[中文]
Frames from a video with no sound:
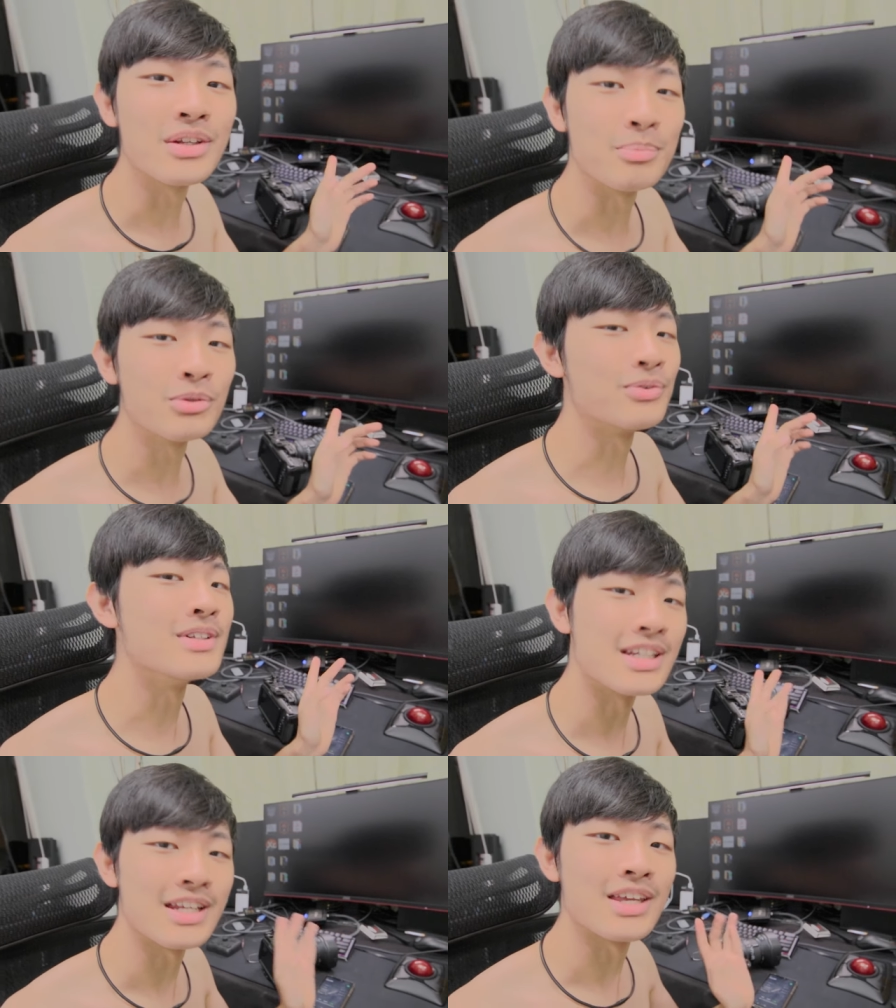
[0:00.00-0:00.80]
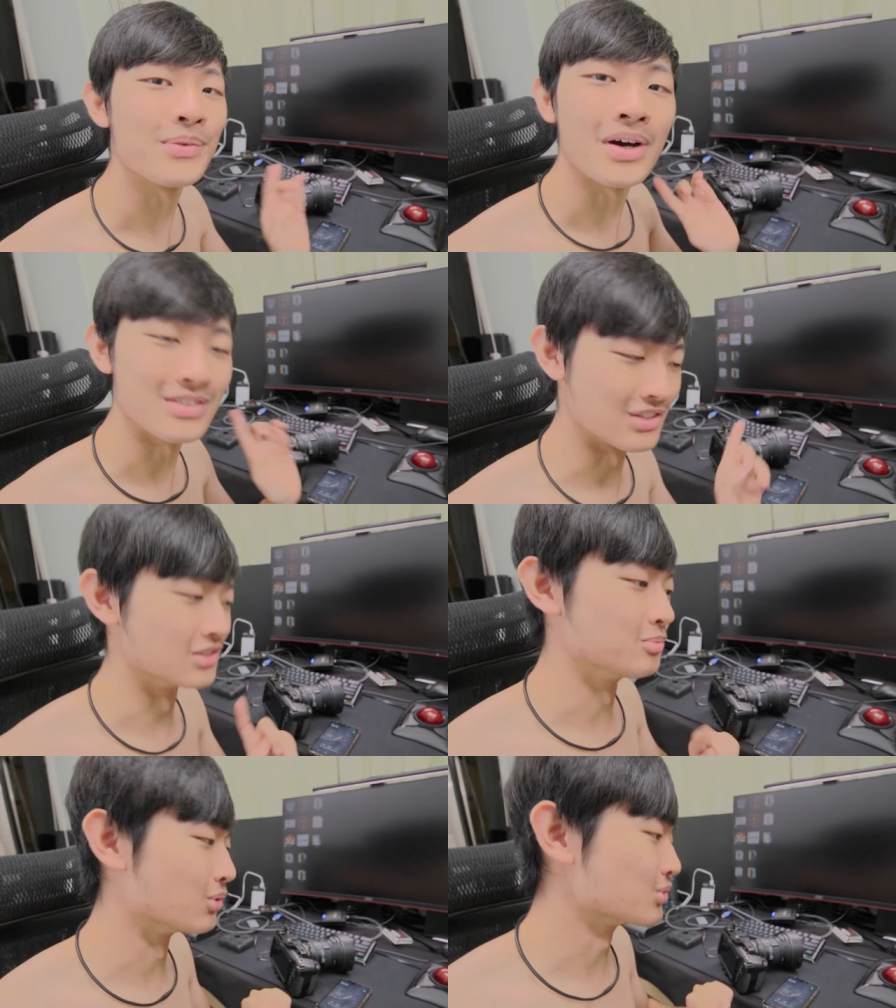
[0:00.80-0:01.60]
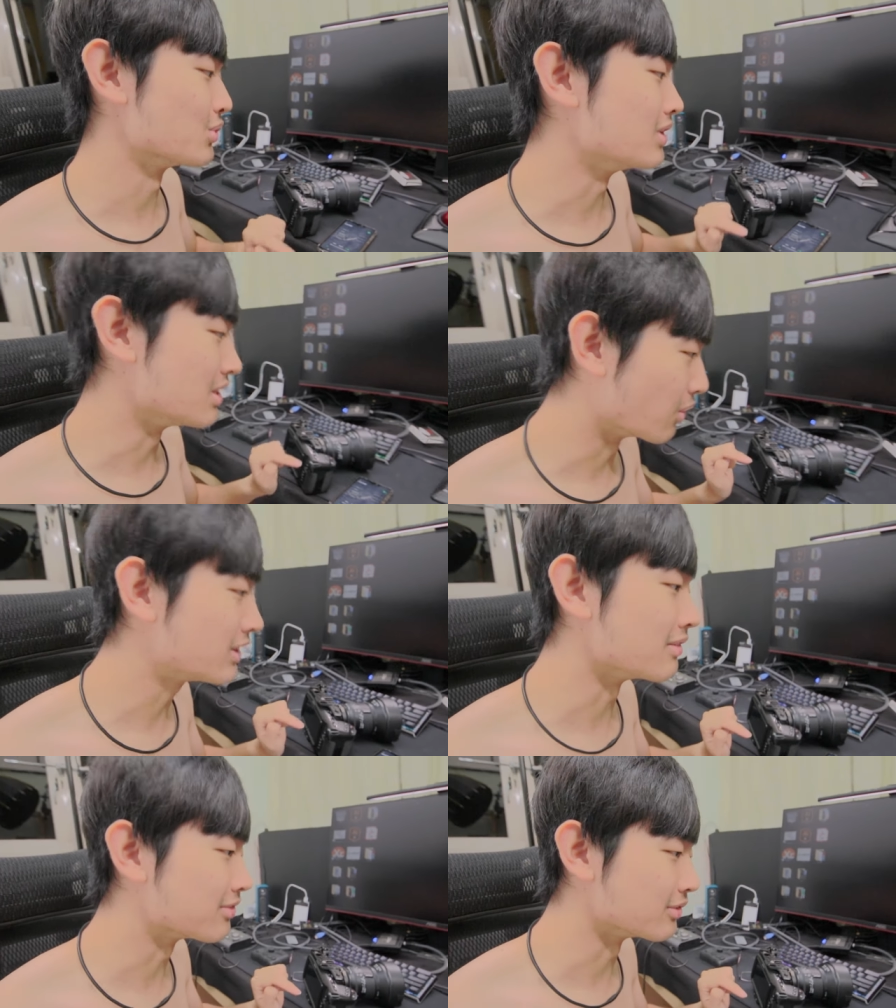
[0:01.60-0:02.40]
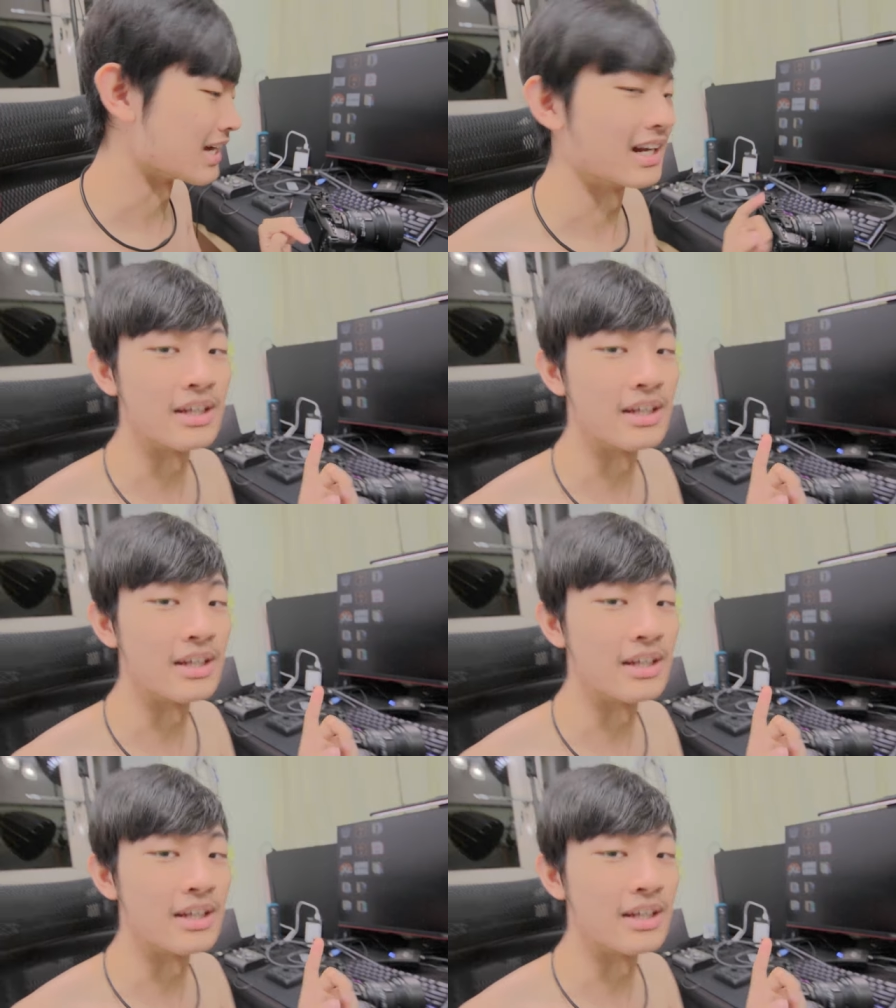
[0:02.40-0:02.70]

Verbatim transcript: 影的部分今天因为要直播，所以有一点复杂，